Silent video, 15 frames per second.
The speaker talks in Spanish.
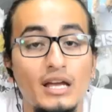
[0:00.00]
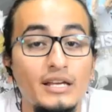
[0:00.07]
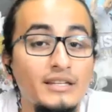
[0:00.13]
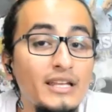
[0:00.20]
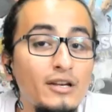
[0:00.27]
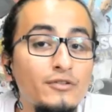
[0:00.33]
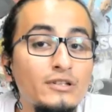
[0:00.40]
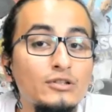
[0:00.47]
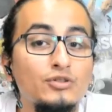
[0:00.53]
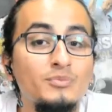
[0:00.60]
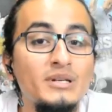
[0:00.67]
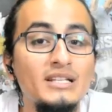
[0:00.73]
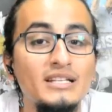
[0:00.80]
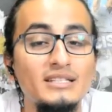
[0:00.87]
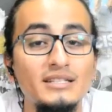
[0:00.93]
En enero del
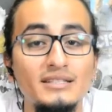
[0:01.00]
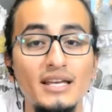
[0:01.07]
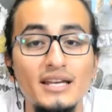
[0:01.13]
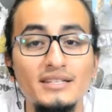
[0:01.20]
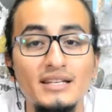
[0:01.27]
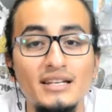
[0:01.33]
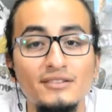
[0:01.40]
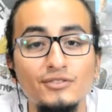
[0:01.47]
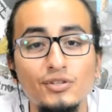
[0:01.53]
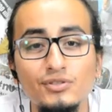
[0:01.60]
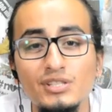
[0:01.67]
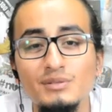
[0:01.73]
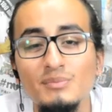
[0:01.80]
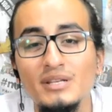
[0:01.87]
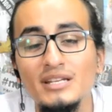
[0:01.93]
2016, el
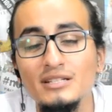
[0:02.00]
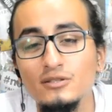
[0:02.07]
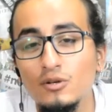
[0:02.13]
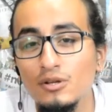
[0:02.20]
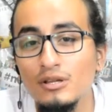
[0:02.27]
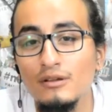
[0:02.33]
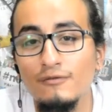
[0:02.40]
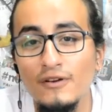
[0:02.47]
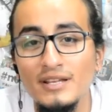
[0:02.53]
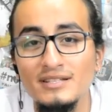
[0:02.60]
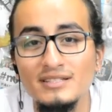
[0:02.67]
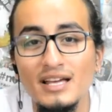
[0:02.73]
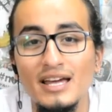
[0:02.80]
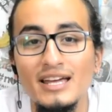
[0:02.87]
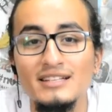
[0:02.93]
entonces ministro de
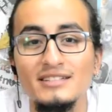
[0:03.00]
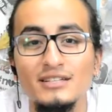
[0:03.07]
Defensa, el